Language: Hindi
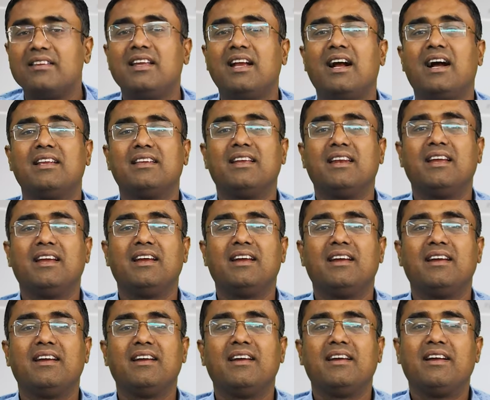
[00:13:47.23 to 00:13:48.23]
दिखाते
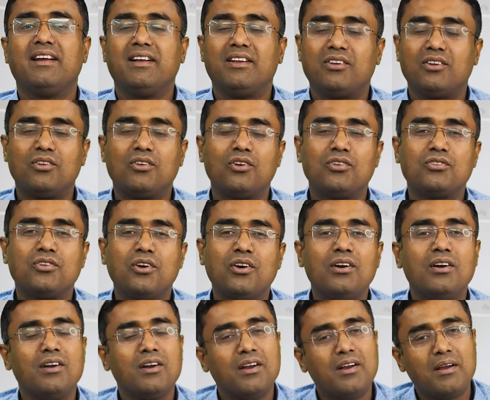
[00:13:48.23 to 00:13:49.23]
रहेंगे तो दोस्तों
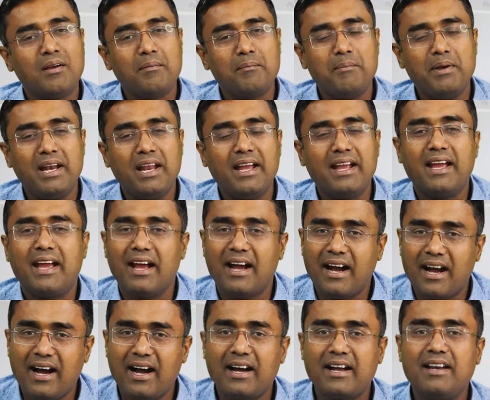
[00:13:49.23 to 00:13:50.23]
मिलेंगे
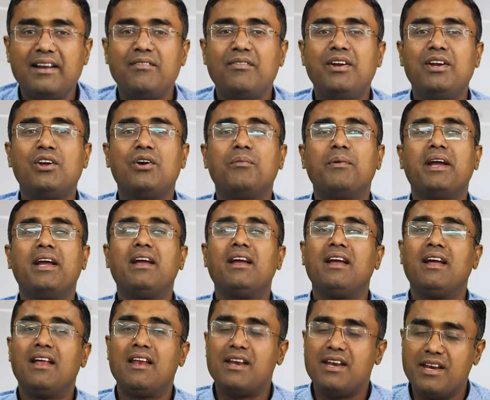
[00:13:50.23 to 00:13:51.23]
अगली वीडियो में
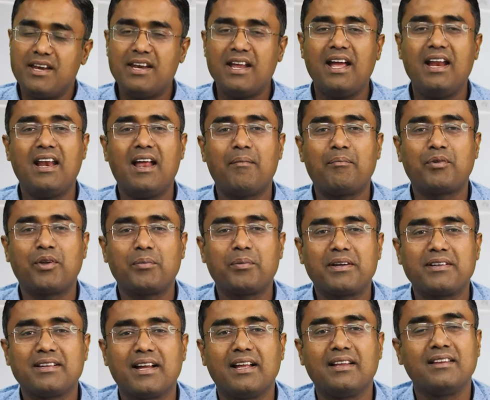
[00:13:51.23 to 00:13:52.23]
नए लैपटॉप
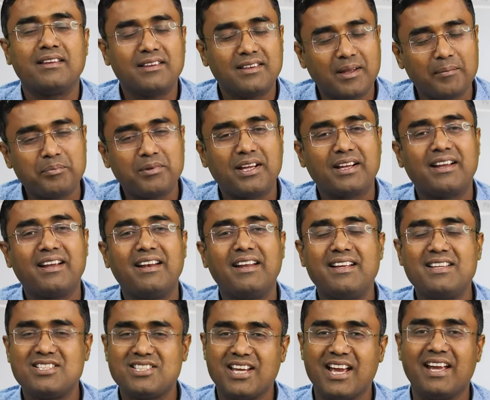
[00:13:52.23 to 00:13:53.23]
के साथ तब तक के
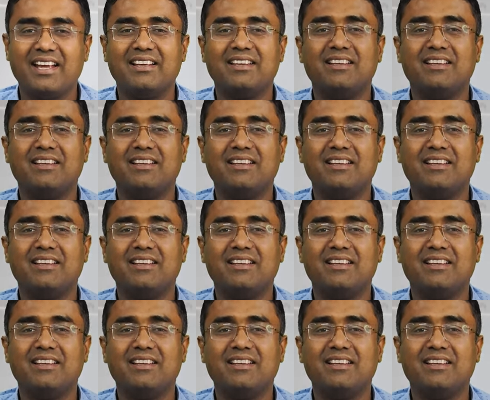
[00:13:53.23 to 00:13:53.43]
लिए जय